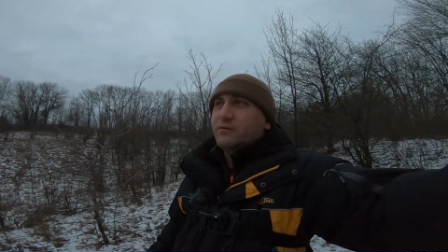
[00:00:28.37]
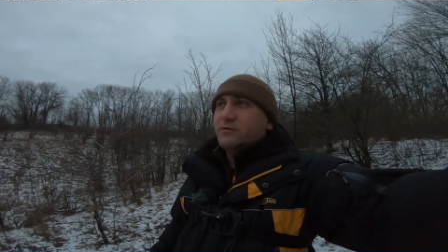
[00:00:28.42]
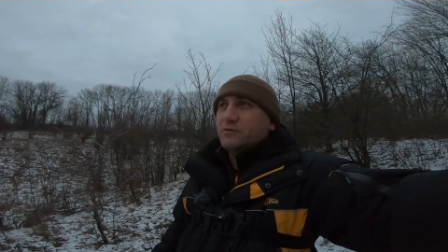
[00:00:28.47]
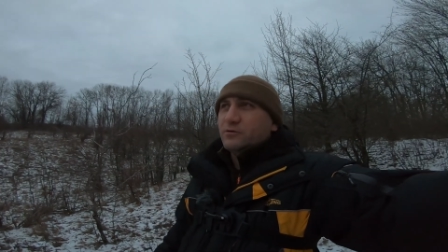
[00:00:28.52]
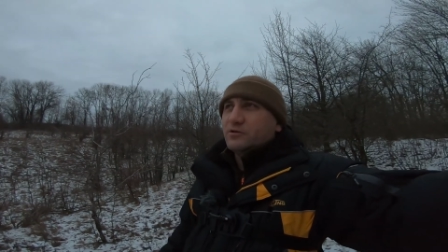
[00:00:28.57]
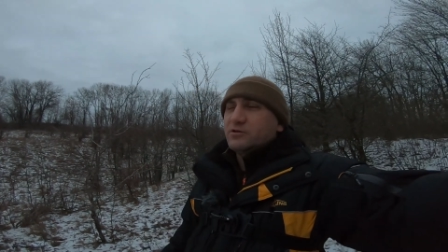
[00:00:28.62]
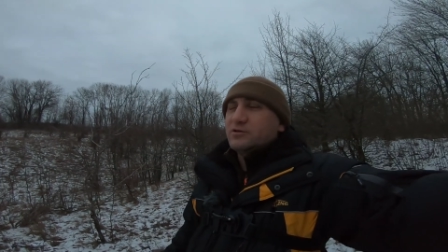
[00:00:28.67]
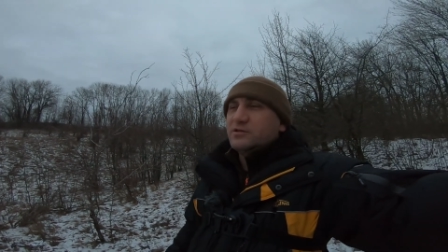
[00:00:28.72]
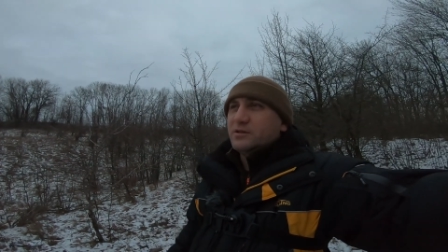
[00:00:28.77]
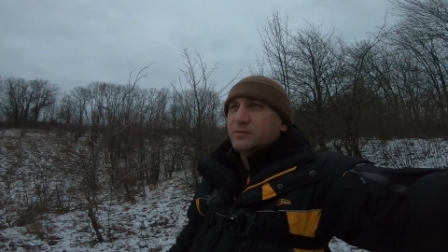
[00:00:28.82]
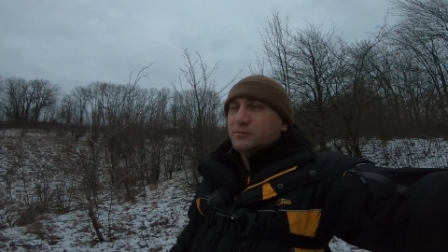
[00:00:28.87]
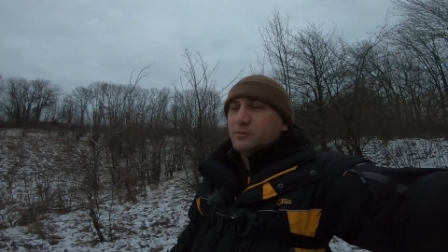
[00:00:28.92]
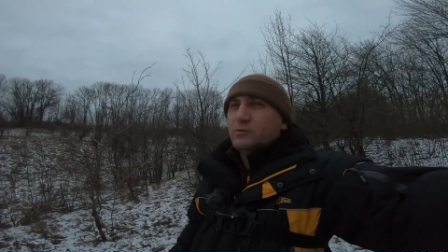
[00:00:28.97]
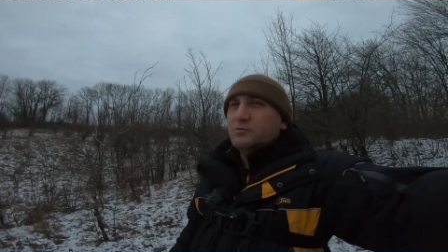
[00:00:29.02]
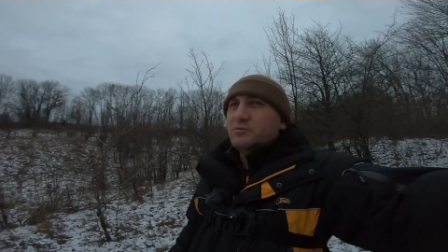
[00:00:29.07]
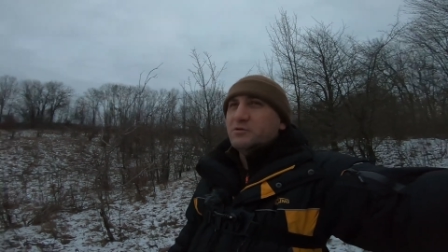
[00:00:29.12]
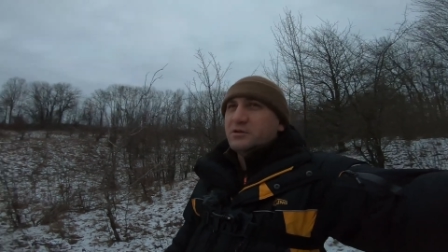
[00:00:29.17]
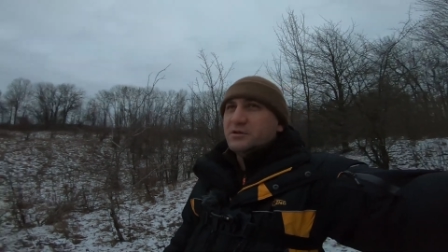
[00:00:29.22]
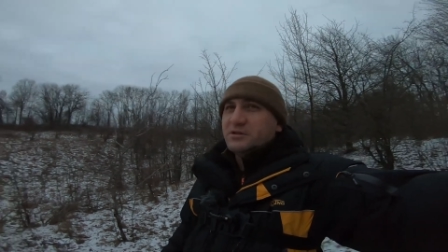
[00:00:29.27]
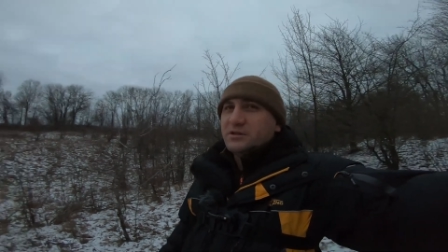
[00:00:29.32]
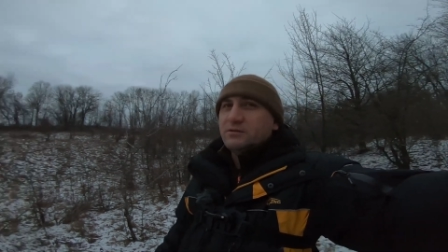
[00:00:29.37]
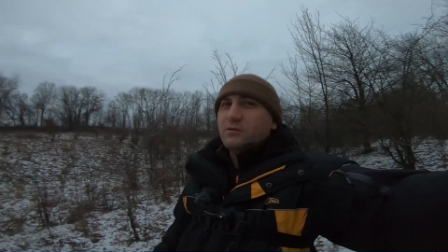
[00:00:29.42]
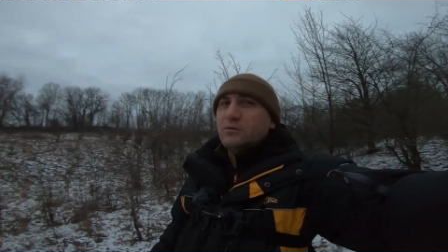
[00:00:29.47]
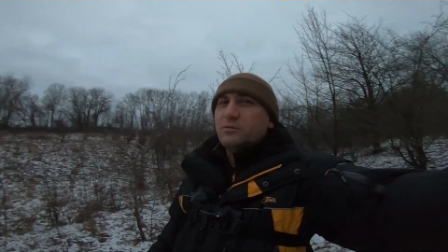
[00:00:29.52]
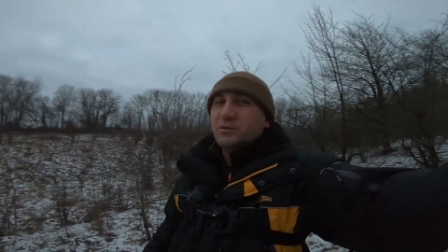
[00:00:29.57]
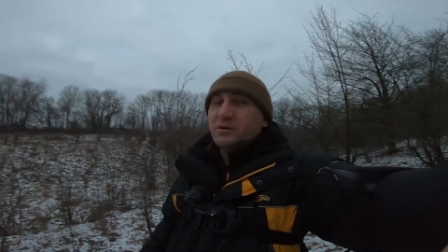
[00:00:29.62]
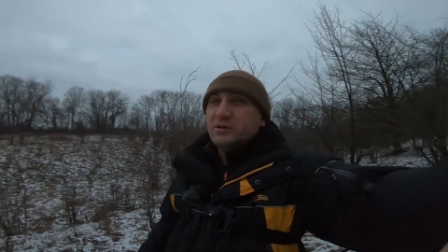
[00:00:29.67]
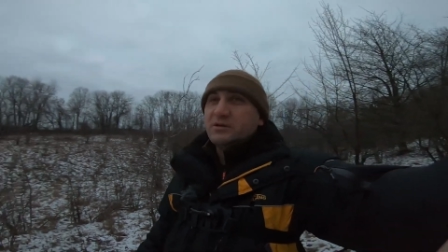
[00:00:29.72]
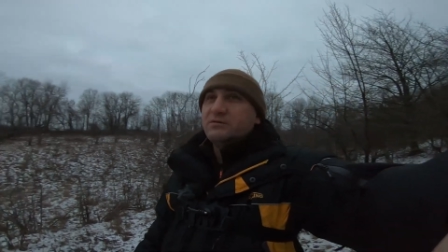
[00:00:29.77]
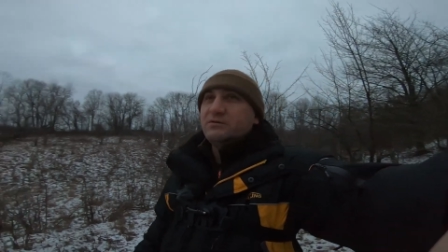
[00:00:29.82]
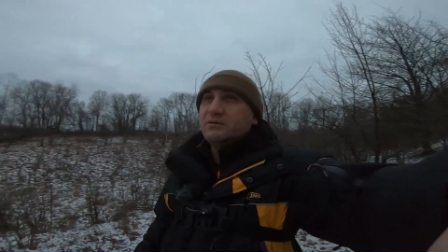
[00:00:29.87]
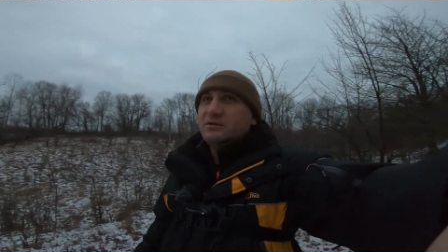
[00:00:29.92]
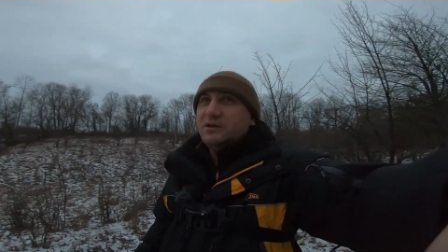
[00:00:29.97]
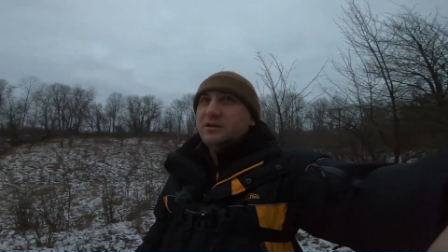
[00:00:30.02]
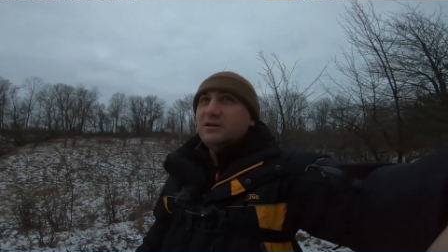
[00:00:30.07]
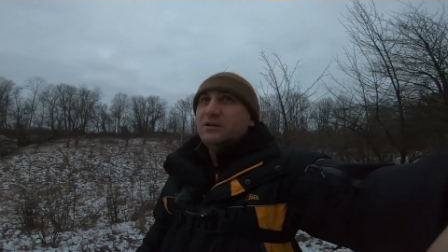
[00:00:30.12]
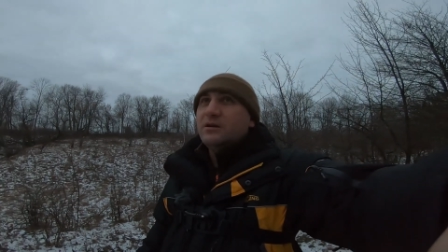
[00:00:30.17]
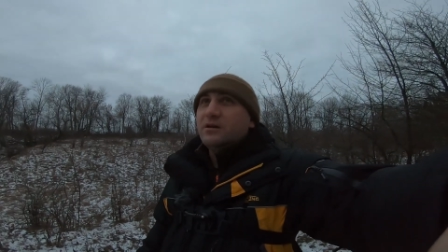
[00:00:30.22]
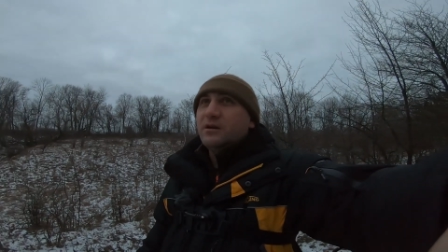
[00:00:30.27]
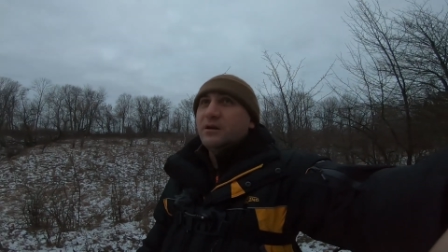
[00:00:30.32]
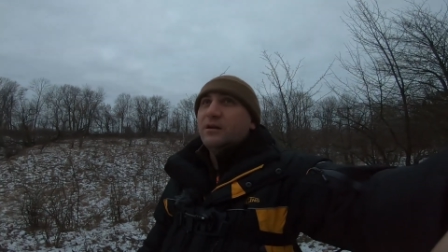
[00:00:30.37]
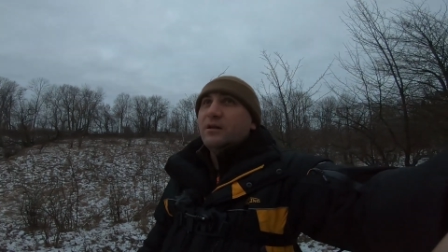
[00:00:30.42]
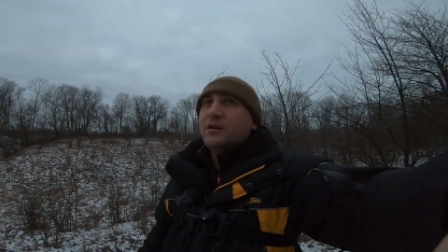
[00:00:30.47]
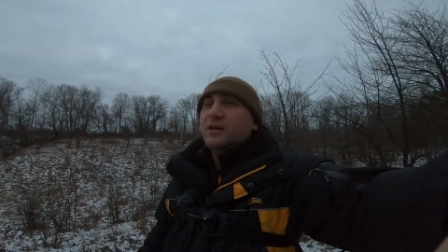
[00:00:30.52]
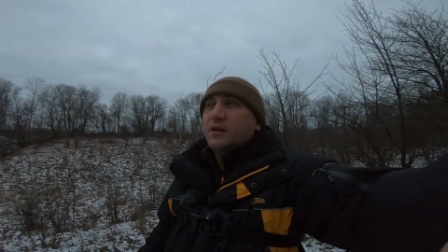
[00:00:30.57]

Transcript: вот запомнились его произведения,